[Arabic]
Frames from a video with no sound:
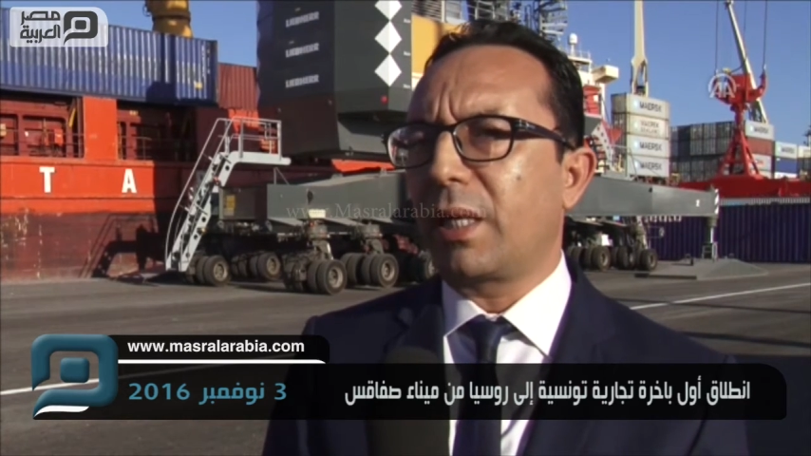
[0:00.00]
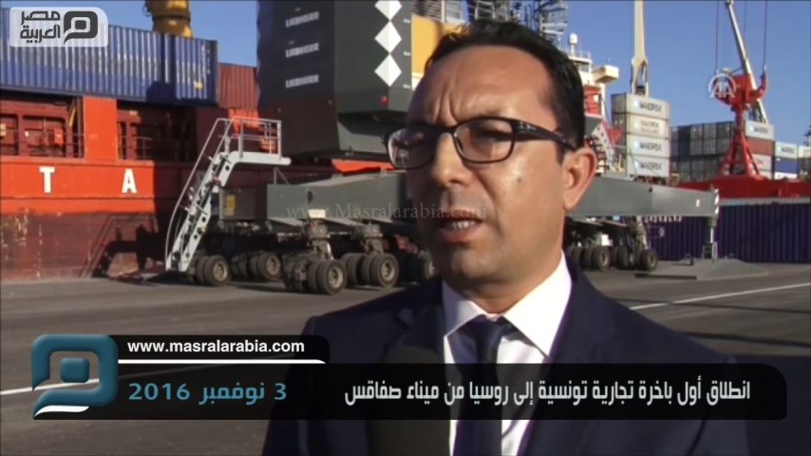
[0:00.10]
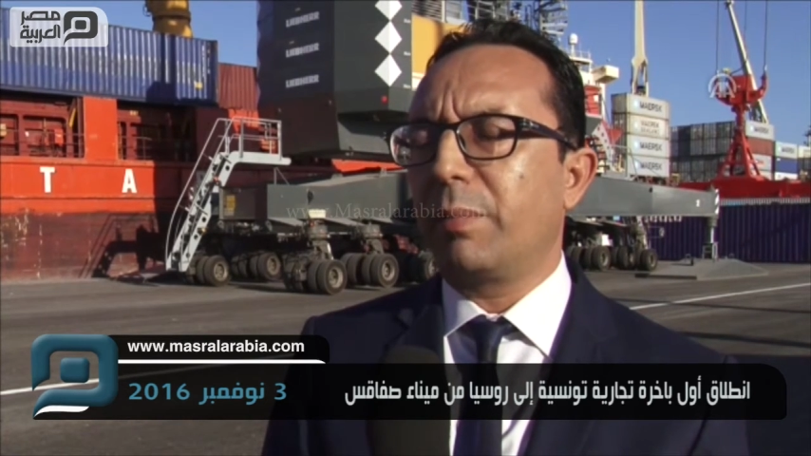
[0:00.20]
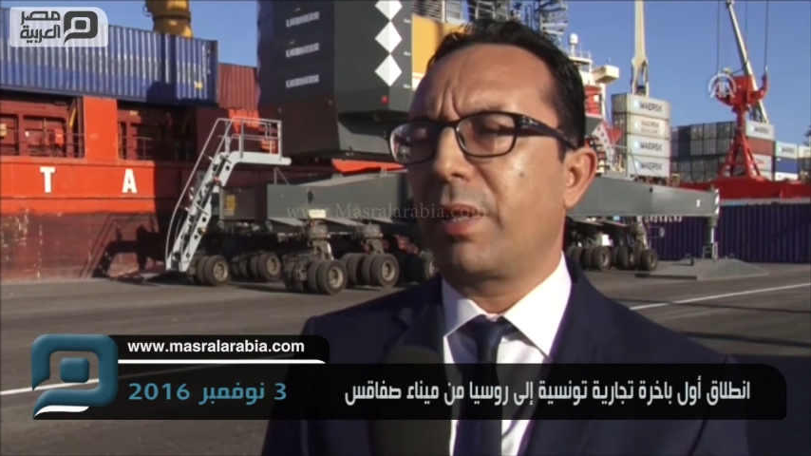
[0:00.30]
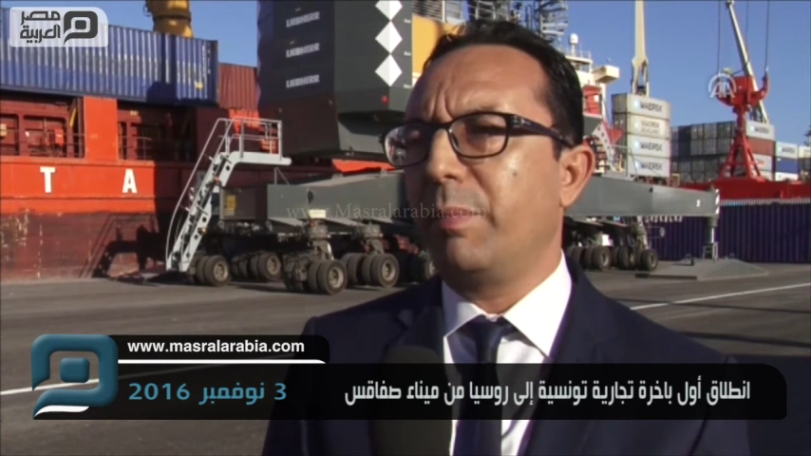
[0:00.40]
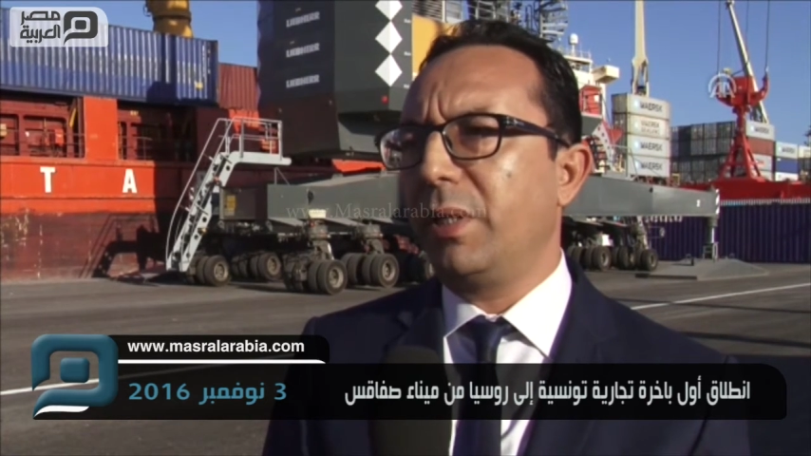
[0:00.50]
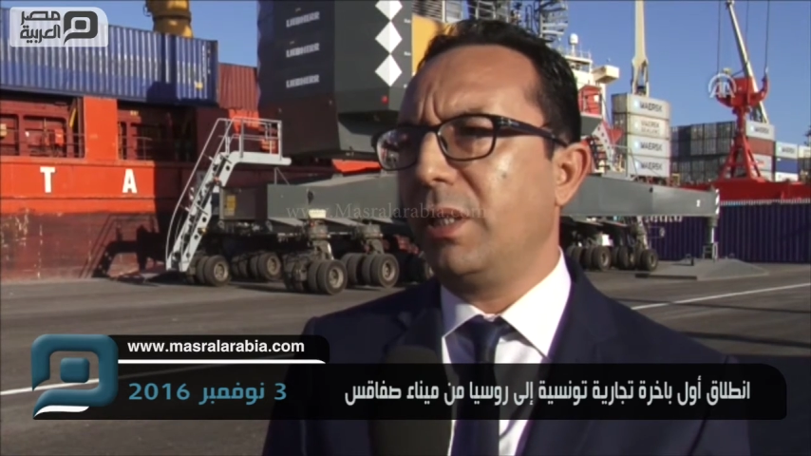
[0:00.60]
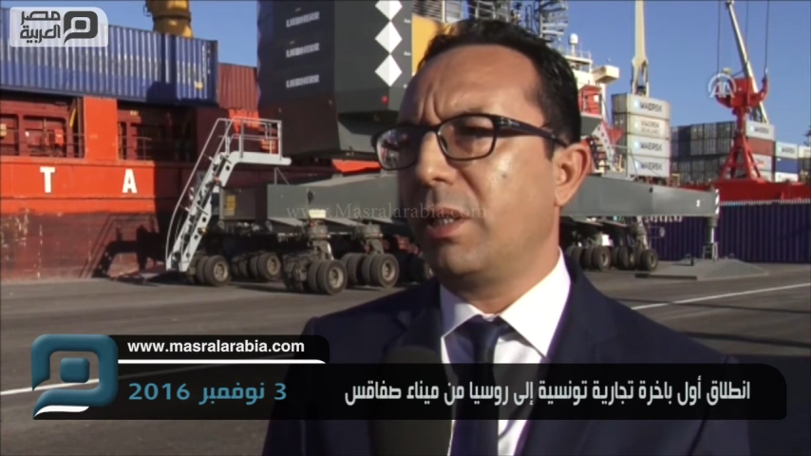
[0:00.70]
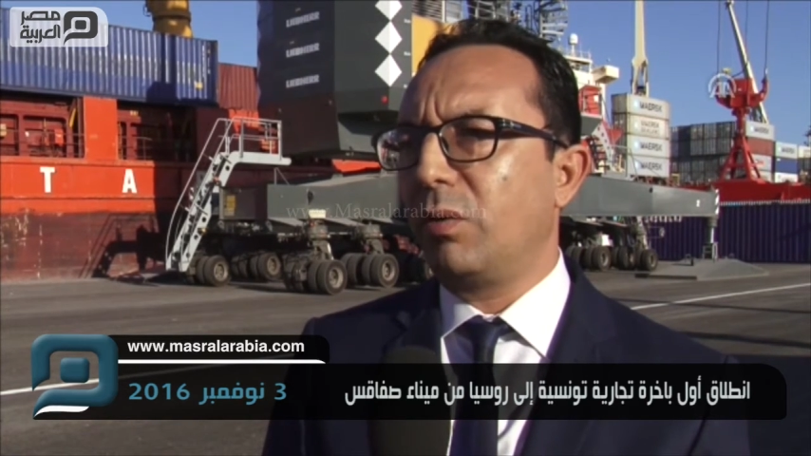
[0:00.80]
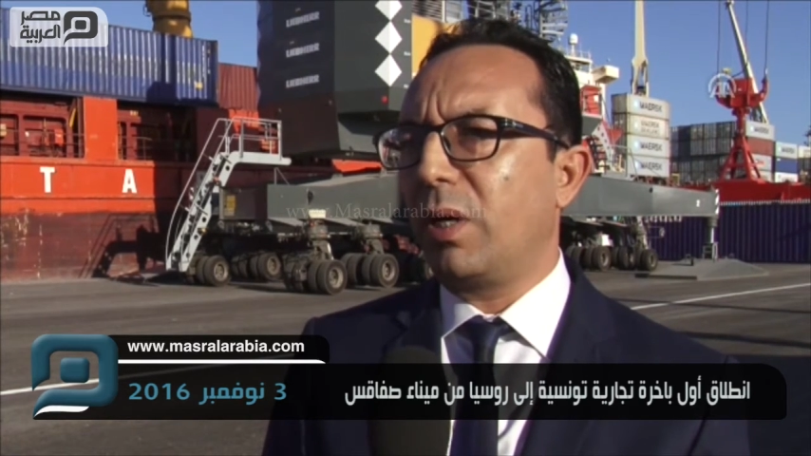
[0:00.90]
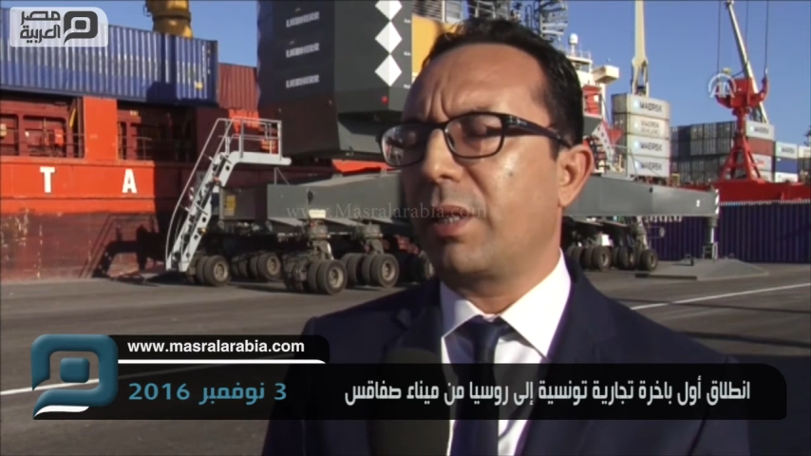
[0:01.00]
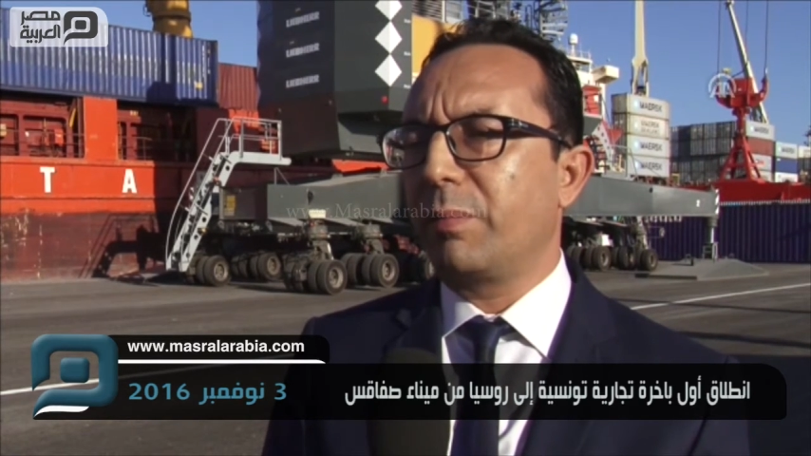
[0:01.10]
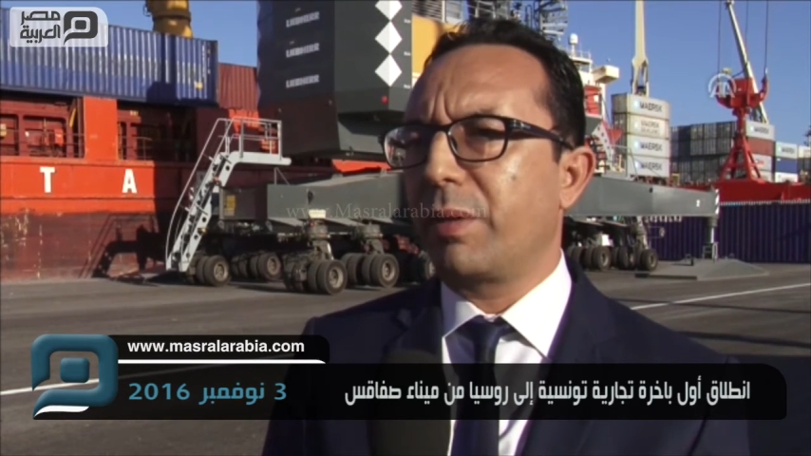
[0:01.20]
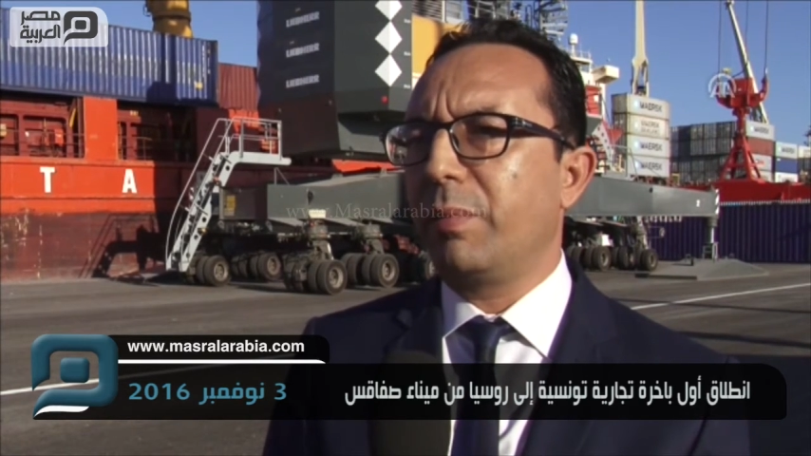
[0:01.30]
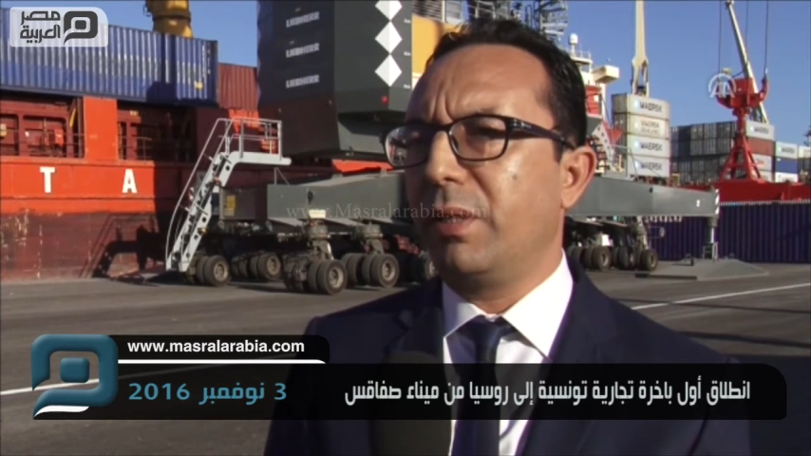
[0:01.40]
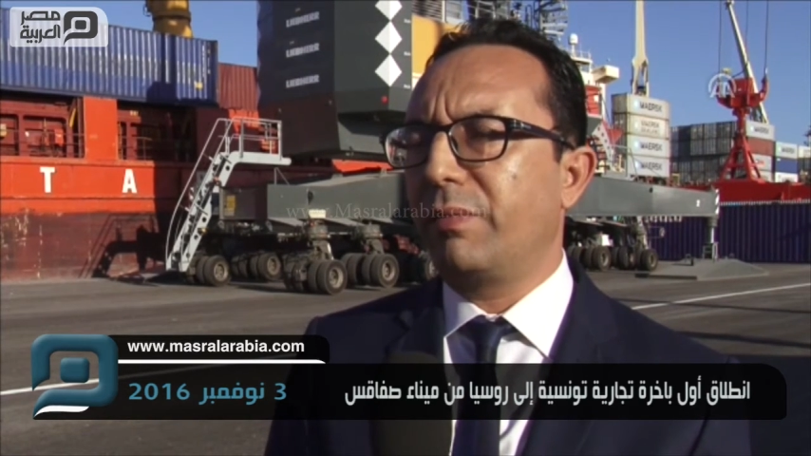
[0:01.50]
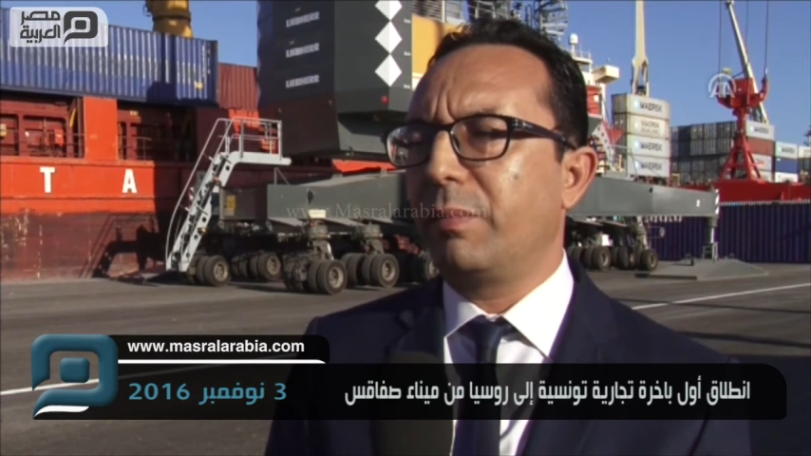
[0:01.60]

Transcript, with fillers: تقريبا 80 او اكثر من